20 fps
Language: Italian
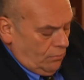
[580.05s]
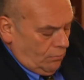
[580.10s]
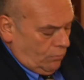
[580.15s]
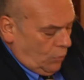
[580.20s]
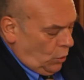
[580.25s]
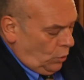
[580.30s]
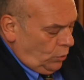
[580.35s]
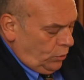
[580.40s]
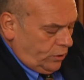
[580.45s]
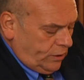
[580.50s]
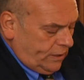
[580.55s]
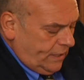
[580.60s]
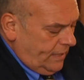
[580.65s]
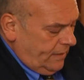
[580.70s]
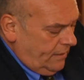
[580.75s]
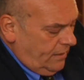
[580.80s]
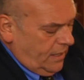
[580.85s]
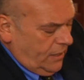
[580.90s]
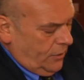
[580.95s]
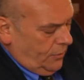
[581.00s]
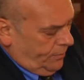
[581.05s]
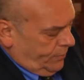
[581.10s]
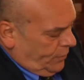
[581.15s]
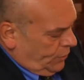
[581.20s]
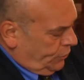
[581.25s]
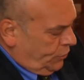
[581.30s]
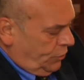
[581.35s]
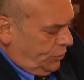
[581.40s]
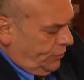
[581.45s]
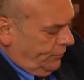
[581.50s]
Molte, e non
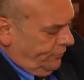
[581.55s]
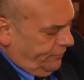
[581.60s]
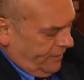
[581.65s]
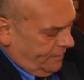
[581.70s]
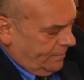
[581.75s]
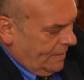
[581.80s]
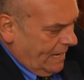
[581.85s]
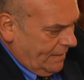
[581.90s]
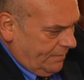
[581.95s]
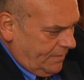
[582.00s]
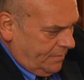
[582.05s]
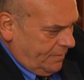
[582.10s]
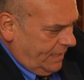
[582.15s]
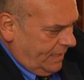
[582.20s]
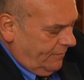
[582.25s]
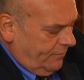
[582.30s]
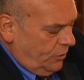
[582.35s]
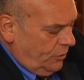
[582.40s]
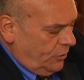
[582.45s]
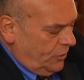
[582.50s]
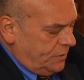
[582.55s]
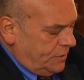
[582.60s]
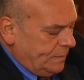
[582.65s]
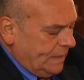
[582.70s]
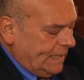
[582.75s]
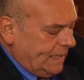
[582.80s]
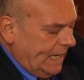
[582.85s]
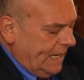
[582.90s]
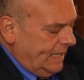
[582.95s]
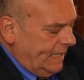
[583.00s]
posso soffermarmi perché voglio
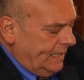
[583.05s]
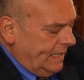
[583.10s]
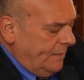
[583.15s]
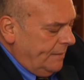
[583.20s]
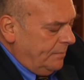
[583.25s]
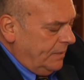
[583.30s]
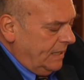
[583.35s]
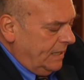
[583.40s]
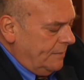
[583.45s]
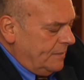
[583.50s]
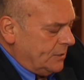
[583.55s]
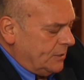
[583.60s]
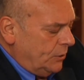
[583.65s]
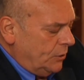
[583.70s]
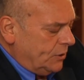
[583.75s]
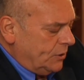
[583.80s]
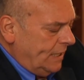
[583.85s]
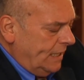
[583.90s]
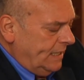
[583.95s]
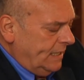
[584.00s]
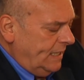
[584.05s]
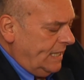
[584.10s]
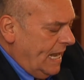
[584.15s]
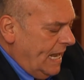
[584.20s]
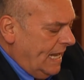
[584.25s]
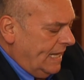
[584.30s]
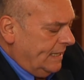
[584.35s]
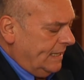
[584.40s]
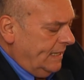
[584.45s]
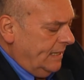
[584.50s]
rispettare i tempi che mi sono stati
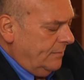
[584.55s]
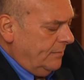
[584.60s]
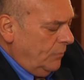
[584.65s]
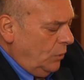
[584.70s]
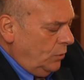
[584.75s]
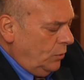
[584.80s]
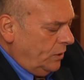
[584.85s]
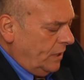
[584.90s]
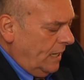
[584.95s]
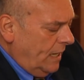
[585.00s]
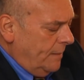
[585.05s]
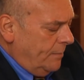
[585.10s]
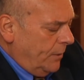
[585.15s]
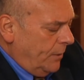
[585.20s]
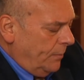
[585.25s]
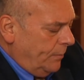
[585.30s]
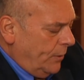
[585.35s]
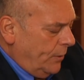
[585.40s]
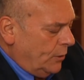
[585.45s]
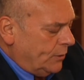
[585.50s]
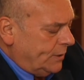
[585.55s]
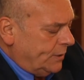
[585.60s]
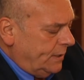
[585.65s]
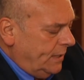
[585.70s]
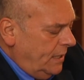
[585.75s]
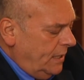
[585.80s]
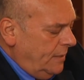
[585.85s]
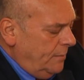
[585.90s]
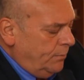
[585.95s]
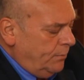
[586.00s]
dati, molte le
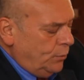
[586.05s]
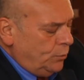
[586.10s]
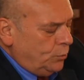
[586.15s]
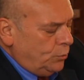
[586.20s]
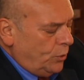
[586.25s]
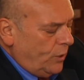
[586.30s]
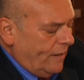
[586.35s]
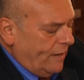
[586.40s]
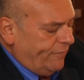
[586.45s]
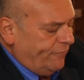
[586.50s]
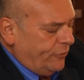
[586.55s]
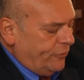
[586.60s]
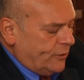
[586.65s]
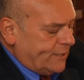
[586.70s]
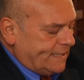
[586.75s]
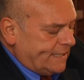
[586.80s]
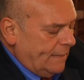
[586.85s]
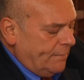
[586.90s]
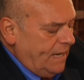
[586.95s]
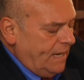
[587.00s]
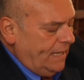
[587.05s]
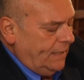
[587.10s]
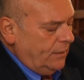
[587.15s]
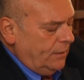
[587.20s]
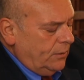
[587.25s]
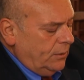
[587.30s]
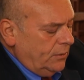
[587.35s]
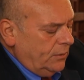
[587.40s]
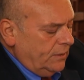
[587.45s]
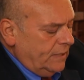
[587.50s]
proposte in punto
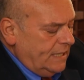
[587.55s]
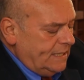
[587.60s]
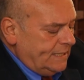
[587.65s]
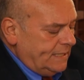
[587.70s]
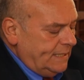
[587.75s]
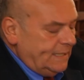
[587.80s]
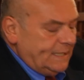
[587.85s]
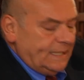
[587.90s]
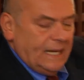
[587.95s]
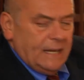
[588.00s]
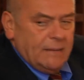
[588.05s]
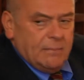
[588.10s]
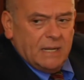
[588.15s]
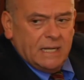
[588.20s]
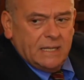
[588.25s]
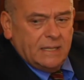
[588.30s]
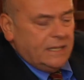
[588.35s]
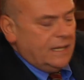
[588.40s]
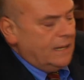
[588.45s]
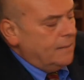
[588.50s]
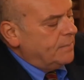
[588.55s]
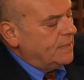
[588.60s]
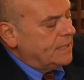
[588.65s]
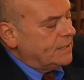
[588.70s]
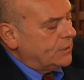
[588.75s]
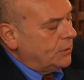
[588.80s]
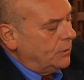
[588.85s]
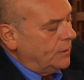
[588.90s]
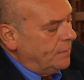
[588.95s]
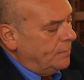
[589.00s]
rafforzamento del sistema di
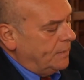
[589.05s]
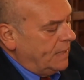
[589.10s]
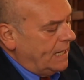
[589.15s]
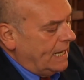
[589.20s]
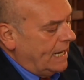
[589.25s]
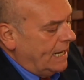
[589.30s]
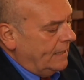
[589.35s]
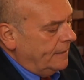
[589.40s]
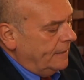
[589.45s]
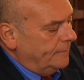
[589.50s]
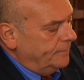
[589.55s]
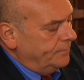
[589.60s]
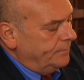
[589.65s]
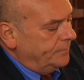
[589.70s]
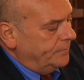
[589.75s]
repressione penale.